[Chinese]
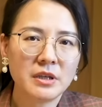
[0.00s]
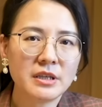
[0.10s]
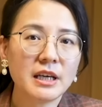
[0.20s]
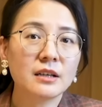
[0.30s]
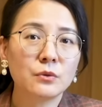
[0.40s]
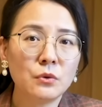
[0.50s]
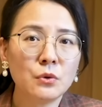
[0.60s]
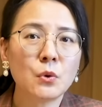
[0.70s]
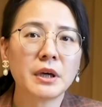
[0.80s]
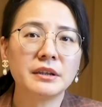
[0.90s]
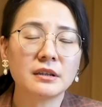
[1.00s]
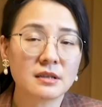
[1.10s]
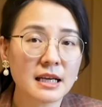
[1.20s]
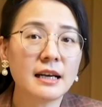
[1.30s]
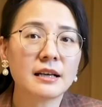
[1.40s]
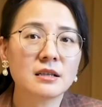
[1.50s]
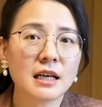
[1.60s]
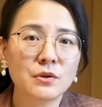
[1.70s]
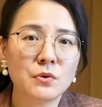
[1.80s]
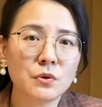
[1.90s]
然这样迂回的筛来
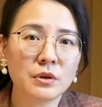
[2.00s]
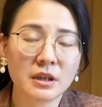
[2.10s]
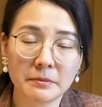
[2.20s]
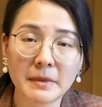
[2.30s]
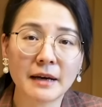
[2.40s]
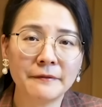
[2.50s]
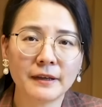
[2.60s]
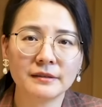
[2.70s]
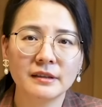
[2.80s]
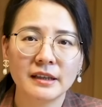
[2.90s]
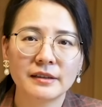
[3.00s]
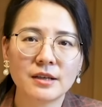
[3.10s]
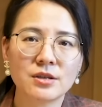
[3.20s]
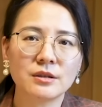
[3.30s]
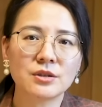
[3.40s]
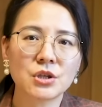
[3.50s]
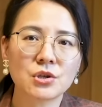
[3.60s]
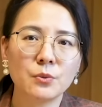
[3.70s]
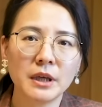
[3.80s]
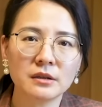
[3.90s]
筛去很麻烦，但是呢，这
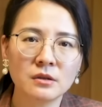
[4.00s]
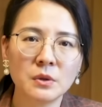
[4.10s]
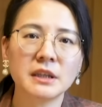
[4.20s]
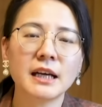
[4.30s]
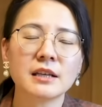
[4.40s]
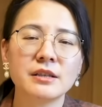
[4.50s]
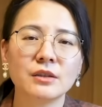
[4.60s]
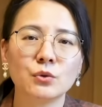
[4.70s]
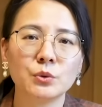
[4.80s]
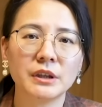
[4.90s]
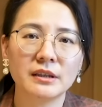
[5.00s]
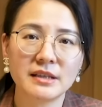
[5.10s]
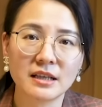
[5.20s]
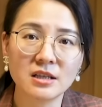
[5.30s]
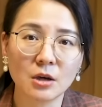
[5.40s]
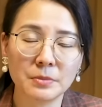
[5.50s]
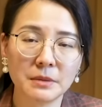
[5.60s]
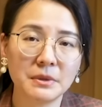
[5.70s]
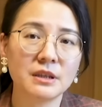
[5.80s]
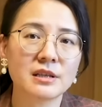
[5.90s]
是为了最大限度的减少
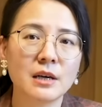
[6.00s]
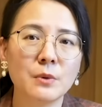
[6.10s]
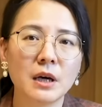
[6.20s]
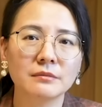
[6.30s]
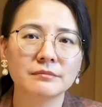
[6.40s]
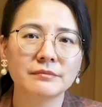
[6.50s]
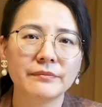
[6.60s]
平民的伤亡。